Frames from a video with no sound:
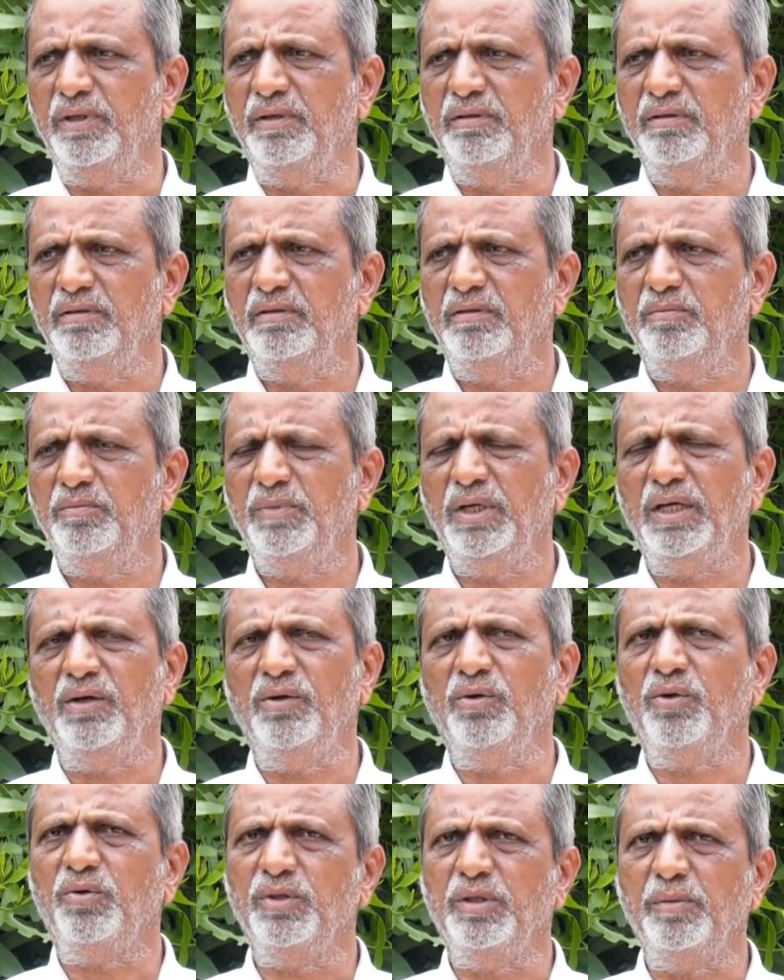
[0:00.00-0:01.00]
అది మా
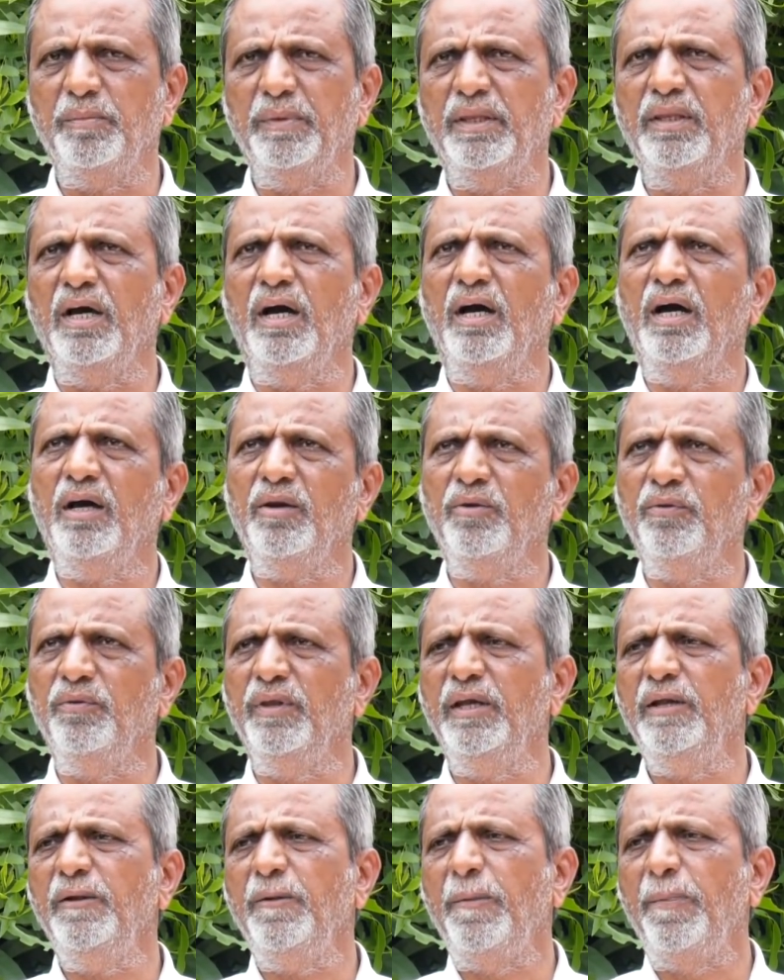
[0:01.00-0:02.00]
ఇంట్లో కొంత పెద్ద హాల్
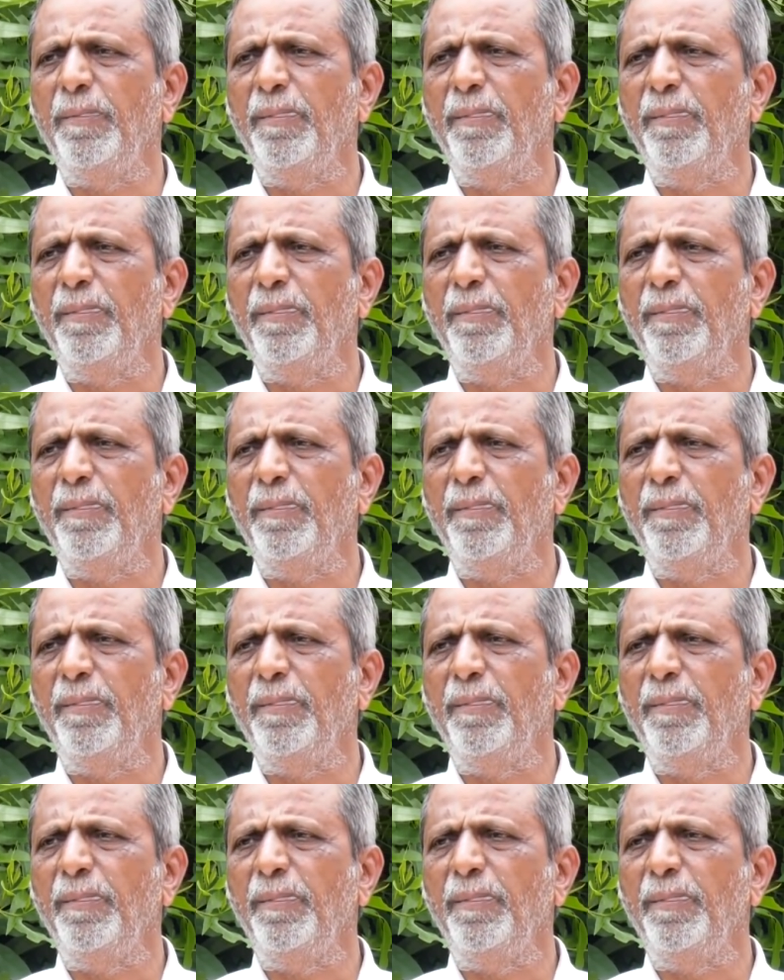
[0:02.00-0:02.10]
ఉంది